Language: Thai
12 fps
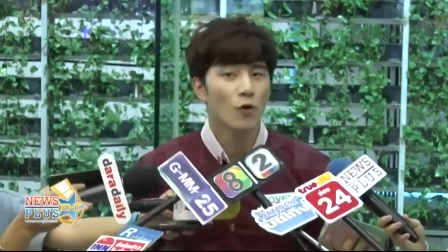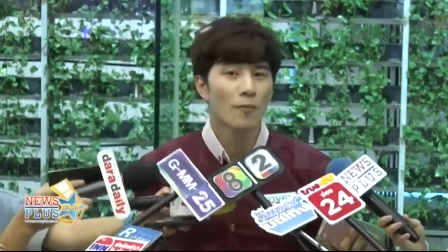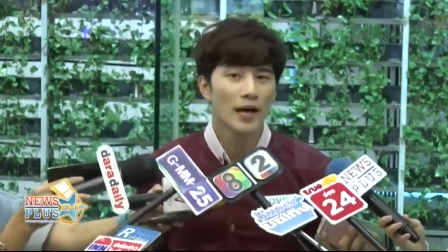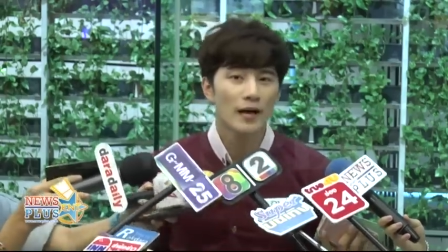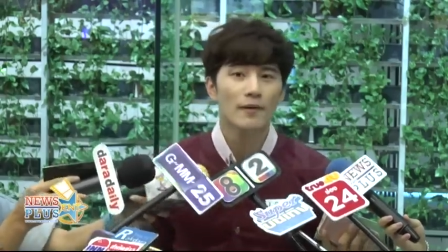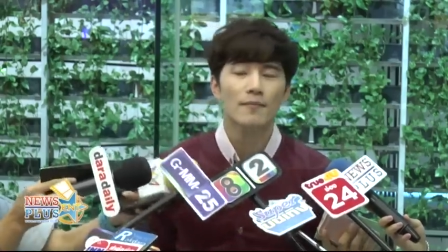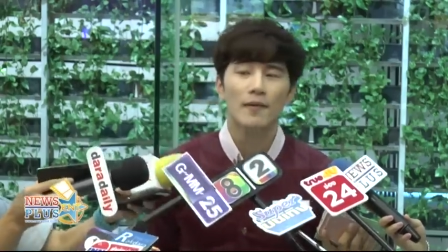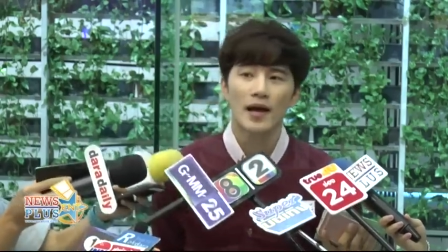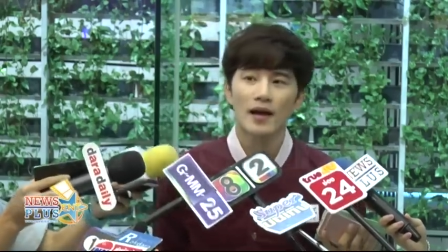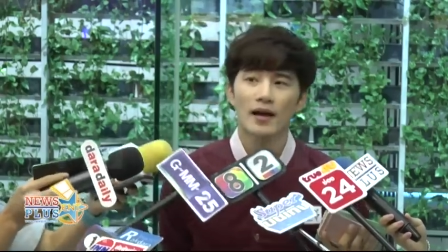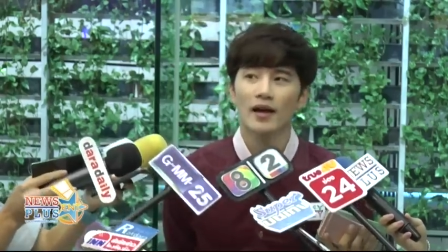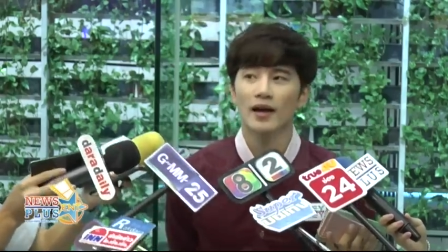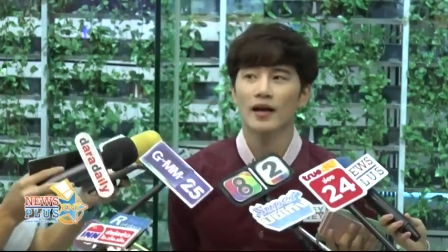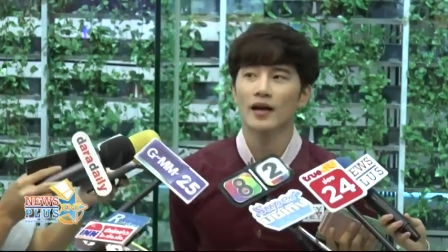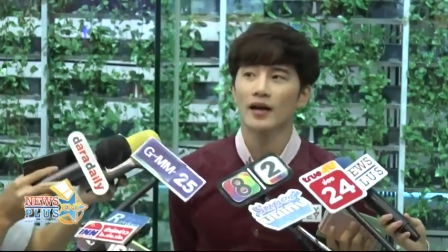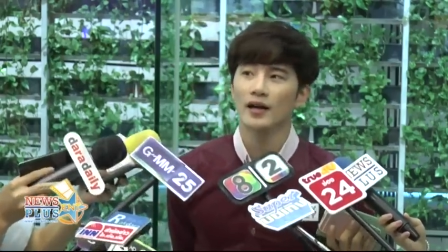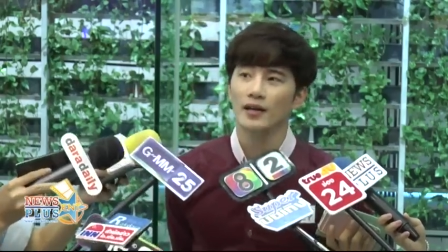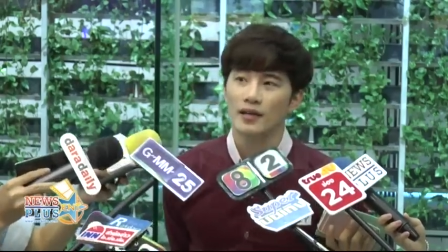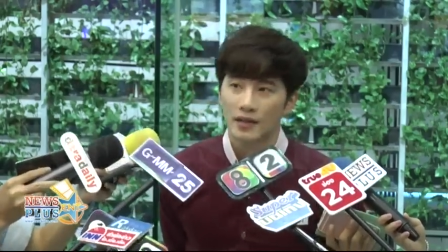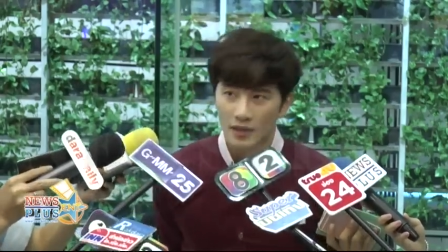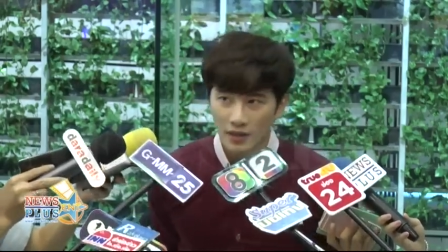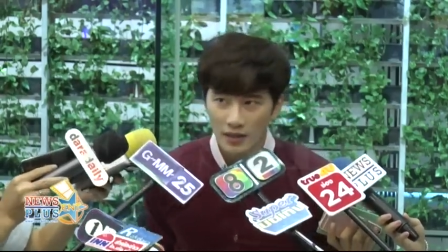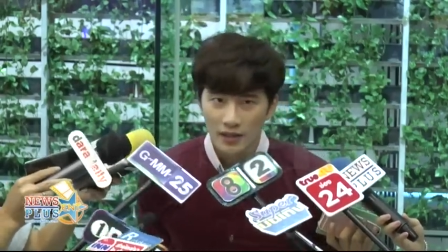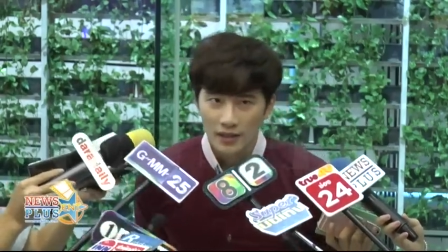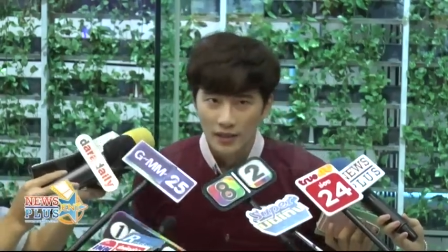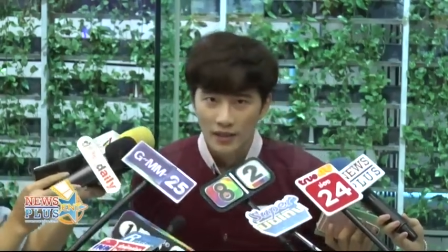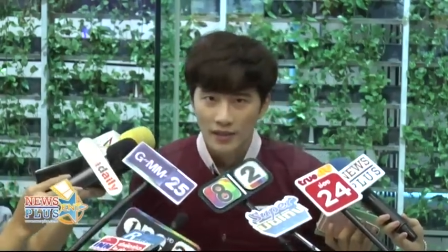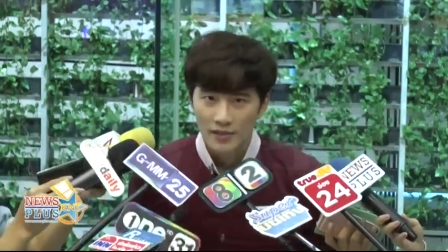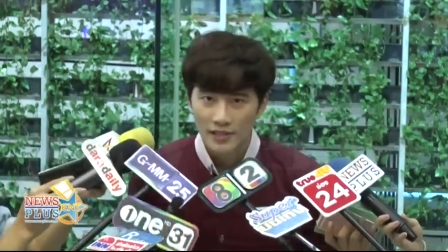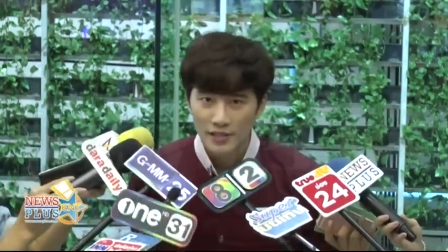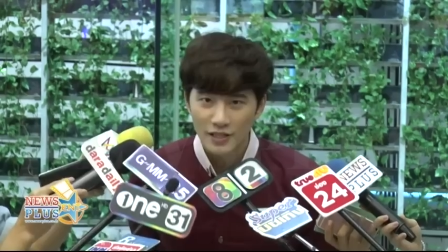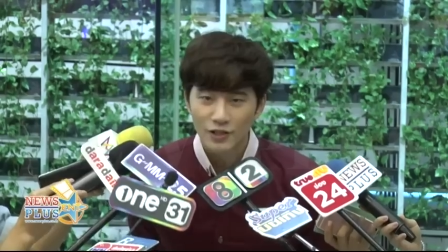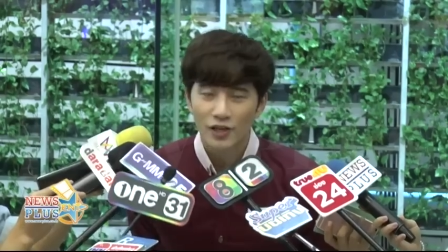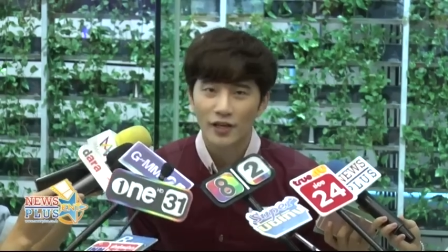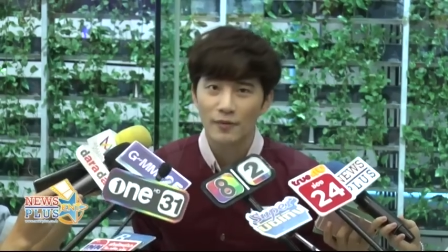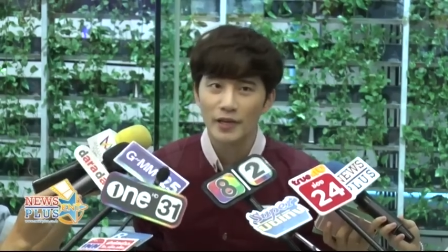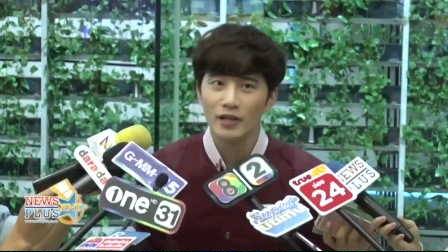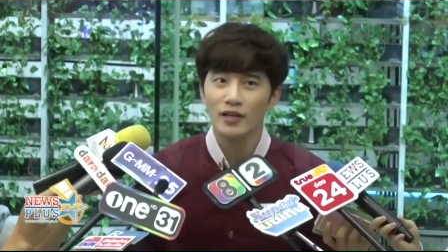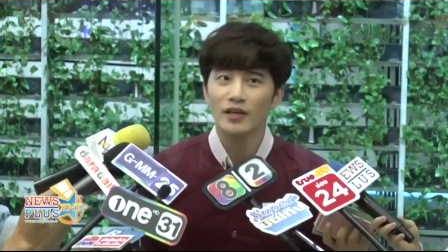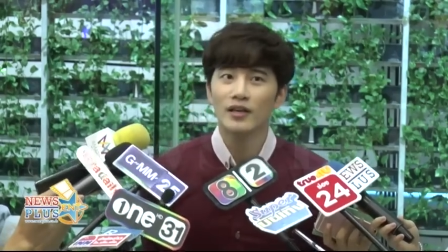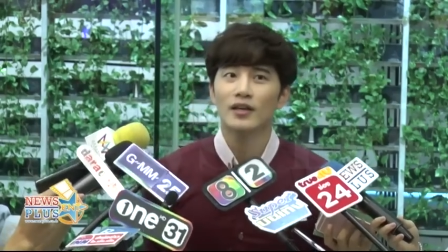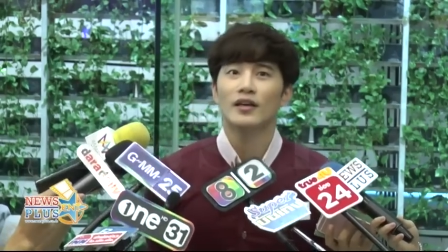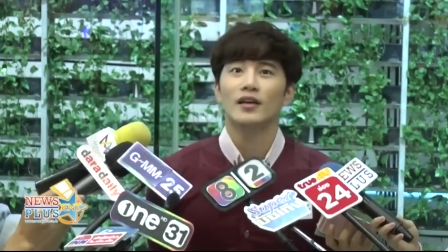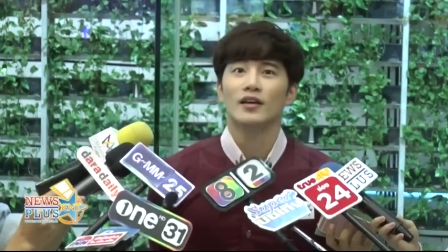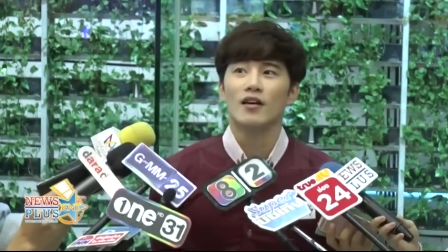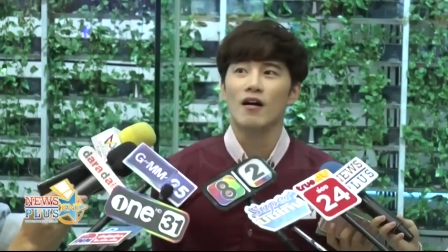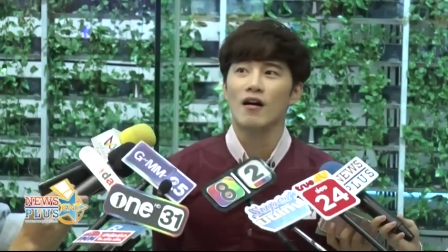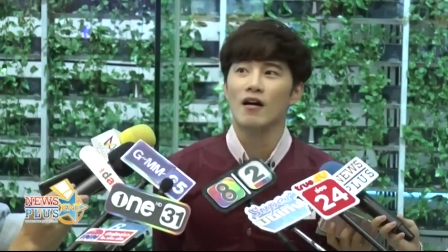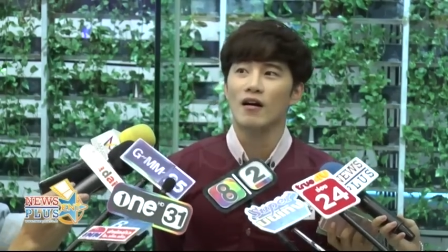คุ้มค่ามากๆอ่าจริงๆตอนนี้พี่ก็